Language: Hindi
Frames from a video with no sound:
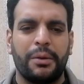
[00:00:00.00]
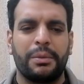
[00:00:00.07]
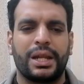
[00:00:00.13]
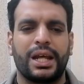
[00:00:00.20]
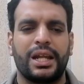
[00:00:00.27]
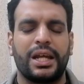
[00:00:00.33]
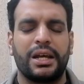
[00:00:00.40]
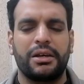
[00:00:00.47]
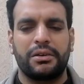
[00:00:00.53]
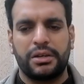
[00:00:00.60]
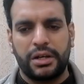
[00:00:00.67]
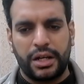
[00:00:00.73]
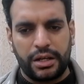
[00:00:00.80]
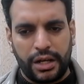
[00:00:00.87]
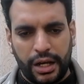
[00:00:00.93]
मेरा
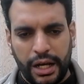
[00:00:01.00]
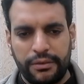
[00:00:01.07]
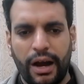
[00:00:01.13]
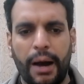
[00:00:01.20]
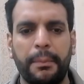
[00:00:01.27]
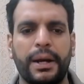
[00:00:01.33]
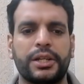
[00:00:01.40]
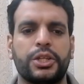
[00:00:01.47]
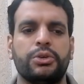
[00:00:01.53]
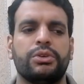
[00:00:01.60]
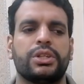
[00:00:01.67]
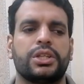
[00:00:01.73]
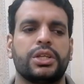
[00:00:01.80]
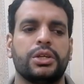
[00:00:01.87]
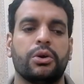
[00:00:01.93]
ख्याल हवा बन गई
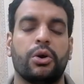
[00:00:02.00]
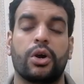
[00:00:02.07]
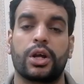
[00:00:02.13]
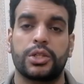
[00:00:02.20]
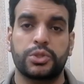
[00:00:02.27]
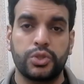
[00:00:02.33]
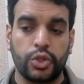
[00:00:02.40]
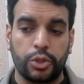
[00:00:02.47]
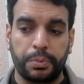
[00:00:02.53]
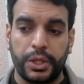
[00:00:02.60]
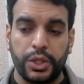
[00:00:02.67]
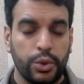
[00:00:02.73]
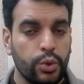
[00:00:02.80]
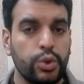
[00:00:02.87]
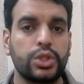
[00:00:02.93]
हुई थी और खसूस तौर पर
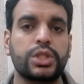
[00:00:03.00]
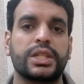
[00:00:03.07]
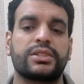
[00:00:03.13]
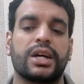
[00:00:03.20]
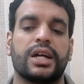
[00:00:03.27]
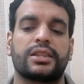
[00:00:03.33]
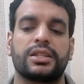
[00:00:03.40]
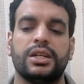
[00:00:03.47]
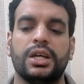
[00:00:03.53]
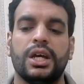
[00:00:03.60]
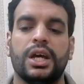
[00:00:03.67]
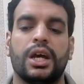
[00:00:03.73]
यूथ के साथ